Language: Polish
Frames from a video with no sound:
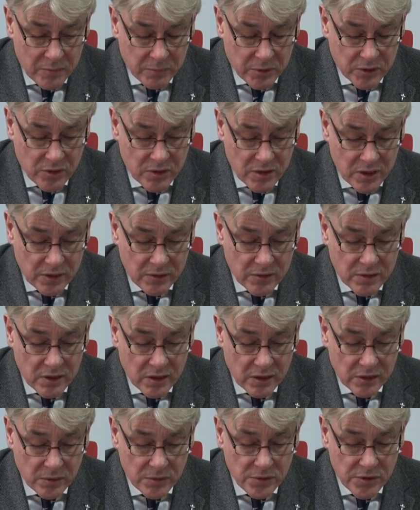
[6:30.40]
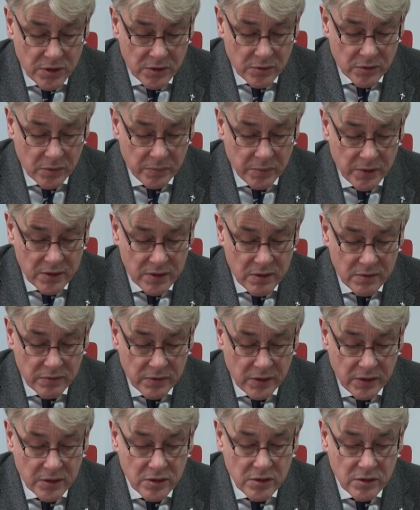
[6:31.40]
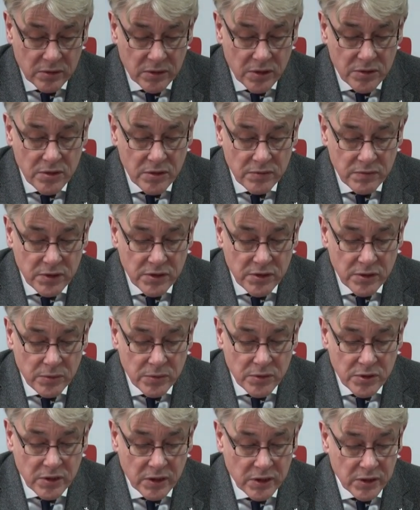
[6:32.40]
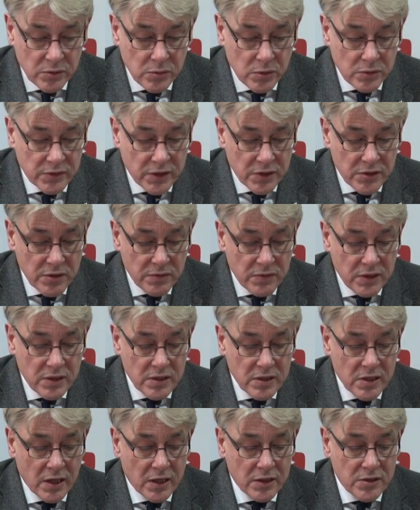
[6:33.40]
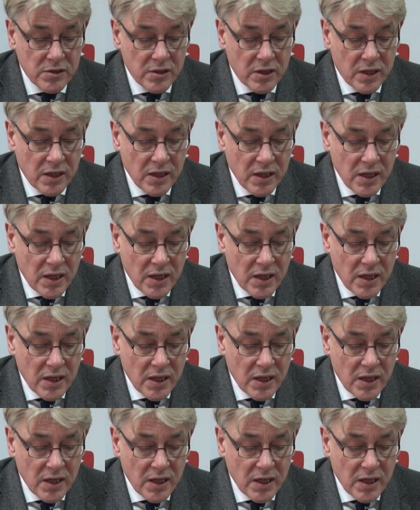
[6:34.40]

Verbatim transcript: Pozostając na gruncie europejskim, Felix Koneczny wydzielił cztery główne cywilizacje –